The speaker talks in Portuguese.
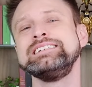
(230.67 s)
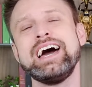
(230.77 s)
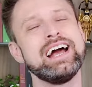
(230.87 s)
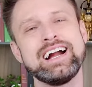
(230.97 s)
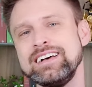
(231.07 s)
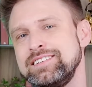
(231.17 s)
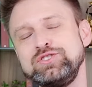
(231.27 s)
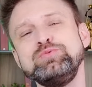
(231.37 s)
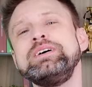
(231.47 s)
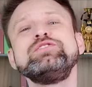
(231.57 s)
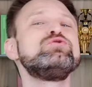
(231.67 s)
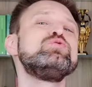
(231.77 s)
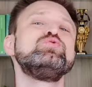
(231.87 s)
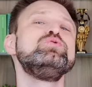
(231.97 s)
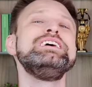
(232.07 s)
Cara, a casa tinha uma
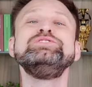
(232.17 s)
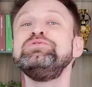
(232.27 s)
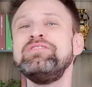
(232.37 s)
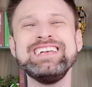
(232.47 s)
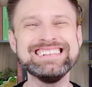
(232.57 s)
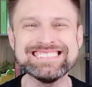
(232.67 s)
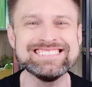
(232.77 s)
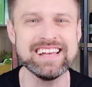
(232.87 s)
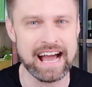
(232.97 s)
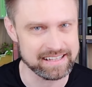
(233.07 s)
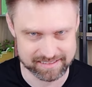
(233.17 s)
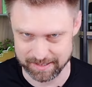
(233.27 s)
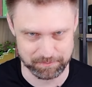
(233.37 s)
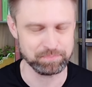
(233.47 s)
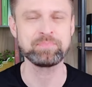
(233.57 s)
estrutura diferenciada.